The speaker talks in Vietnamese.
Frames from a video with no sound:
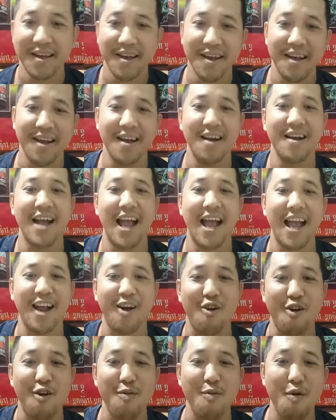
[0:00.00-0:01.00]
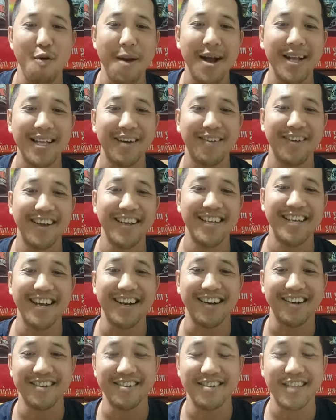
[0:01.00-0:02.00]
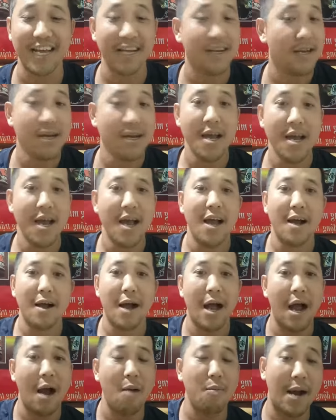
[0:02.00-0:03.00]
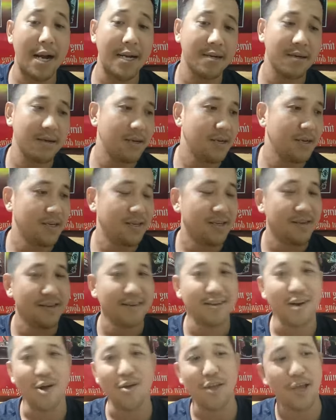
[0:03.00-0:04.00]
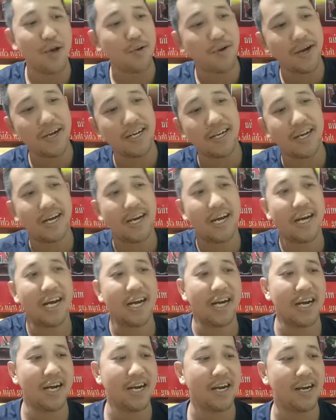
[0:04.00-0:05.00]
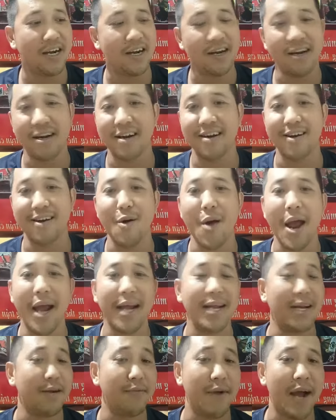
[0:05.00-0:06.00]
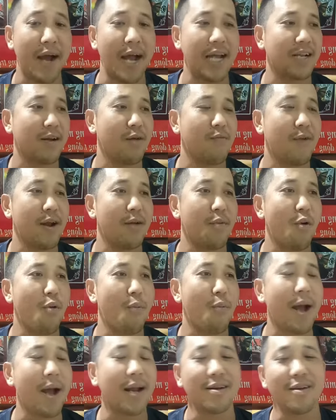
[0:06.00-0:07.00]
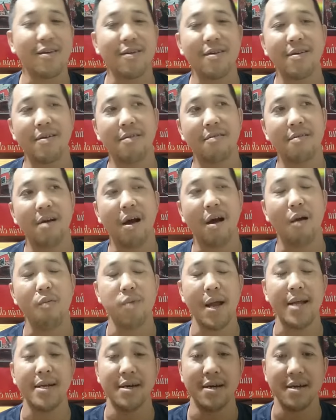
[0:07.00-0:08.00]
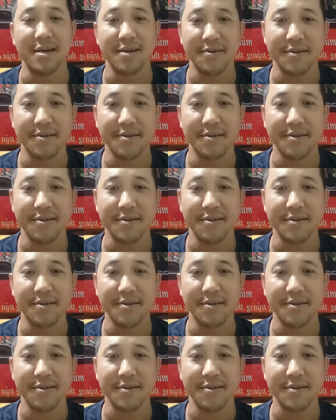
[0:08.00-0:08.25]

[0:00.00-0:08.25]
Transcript: Ngỡ Ngàng còn có một mắt sao lấy xe được nữa thầy? Không anh, nó nhiều khi nó hay nó mà hay, không phải là một mắt nó không lấy được.